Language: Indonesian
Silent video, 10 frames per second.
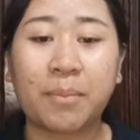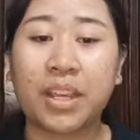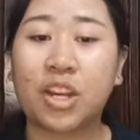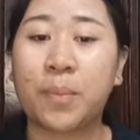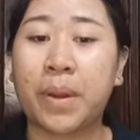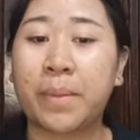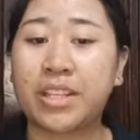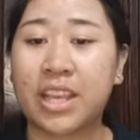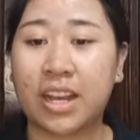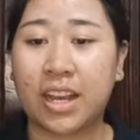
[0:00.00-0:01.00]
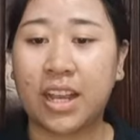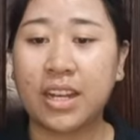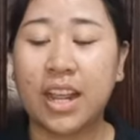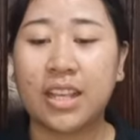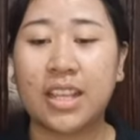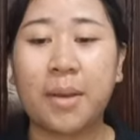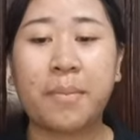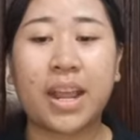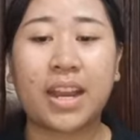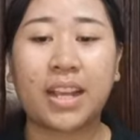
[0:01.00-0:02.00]
kehidupan masyarakat yang
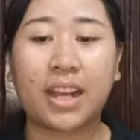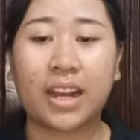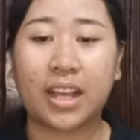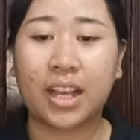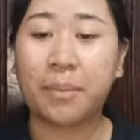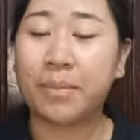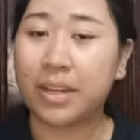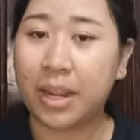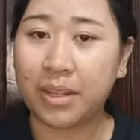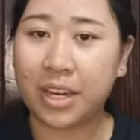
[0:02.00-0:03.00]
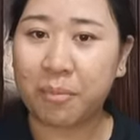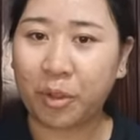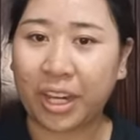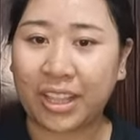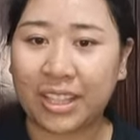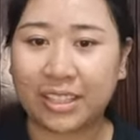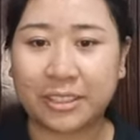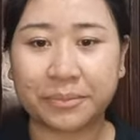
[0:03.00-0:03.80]
beraneka ragam dan demokratis.